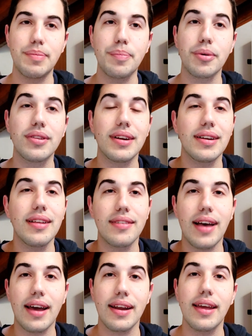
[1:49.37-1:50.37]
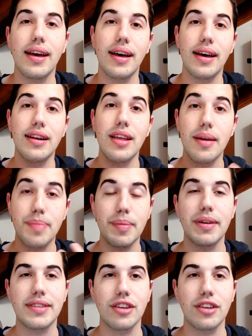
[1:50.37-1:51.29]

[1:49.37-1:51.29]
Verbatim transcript: per poter realizzare uh, le prime